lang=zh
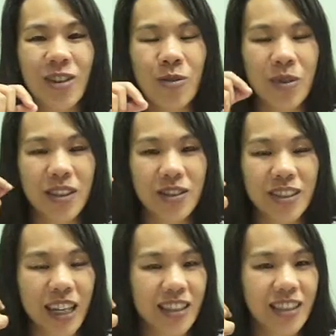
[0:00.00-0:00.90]
我们有
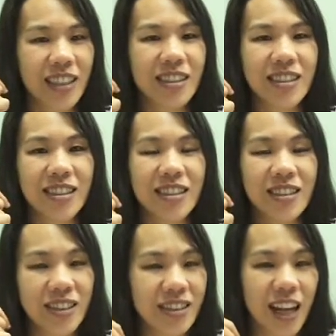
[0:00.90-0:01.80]
这样的认知，
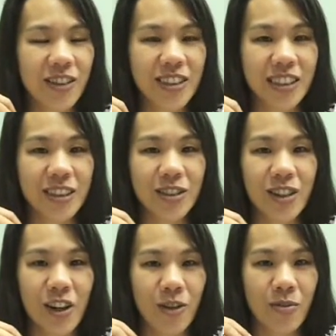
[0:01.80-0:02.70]
知道其实
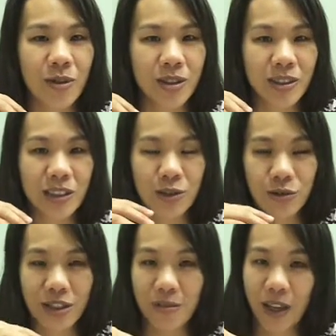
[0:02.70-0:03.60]
我们是
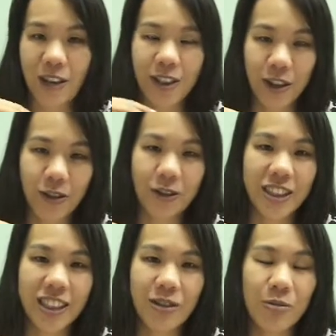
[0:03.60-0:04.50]
如此渺小有
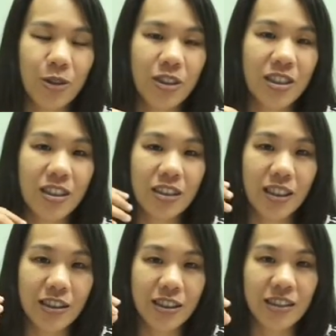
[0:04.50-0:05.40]
限，我们对神的
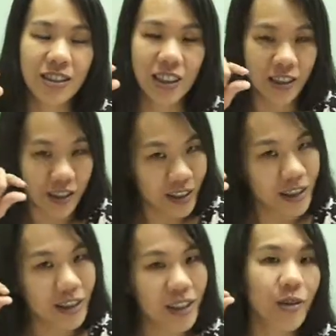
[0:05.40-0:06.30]
认识只
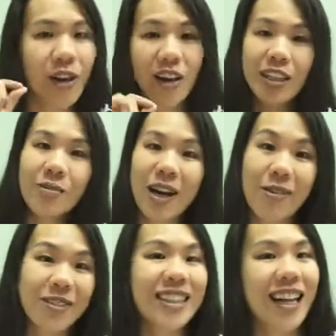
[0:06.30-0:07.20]
是些微而已嘛。
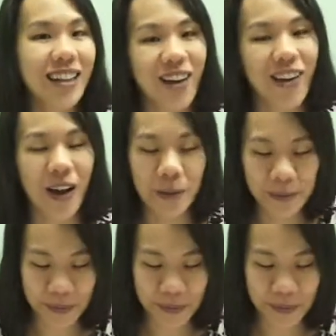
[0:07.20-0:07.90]
我们先来祷告。